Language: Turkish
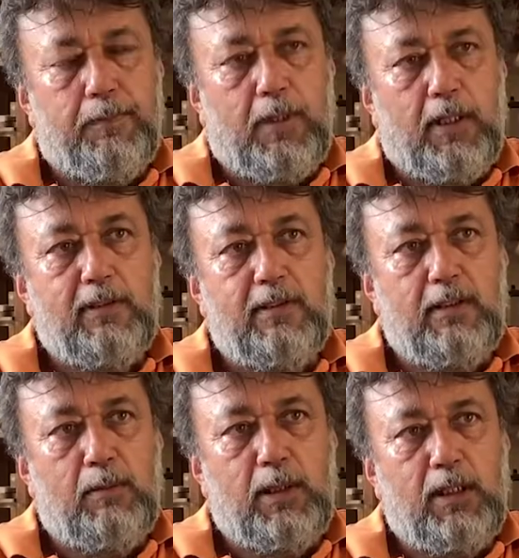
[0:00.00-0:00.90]

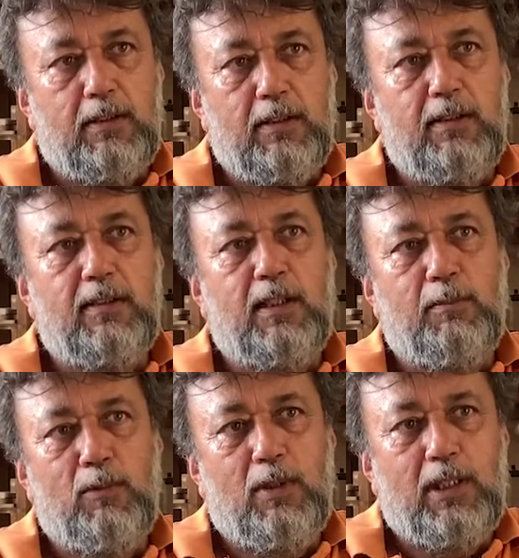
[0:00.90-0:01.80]
aslına bakarsanız
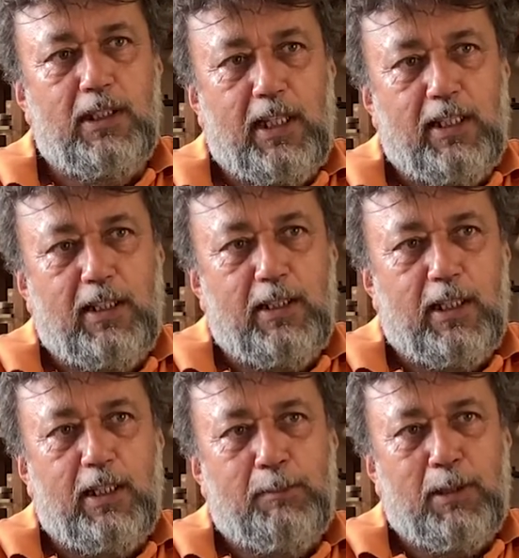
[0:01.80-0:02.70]
İstanbulları tekrar
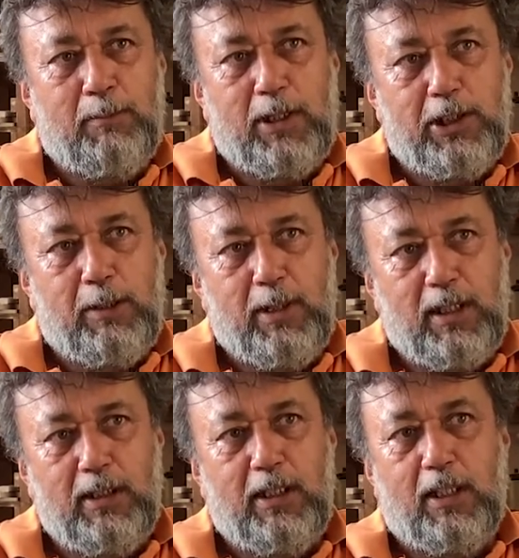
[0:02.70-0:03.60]
yakalamak, başka bir
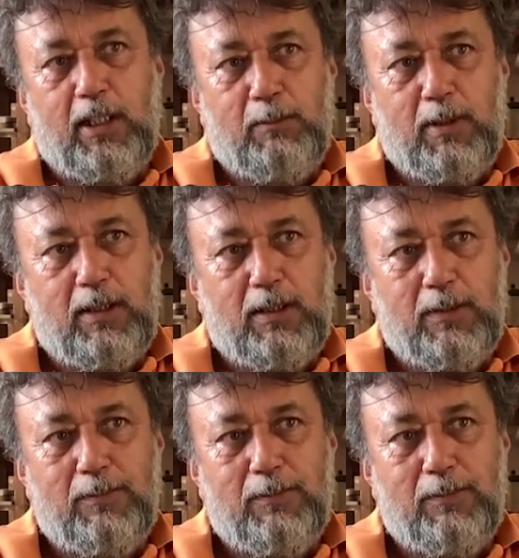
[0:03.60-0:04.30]
yerde yakalamaktı.